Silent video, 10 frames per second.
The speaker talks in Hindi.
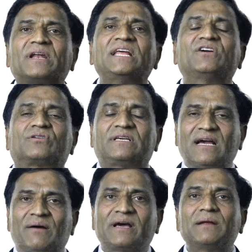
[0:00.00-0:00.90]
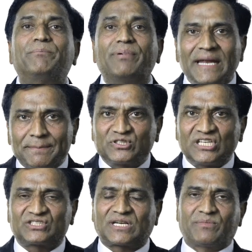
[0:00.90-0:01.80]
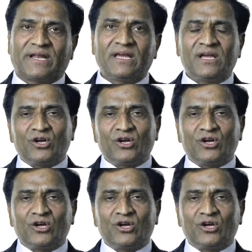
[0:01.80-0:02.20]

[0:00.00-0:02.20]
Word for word: नहीं हो किया हमारे बिलीफ सिस्टम ने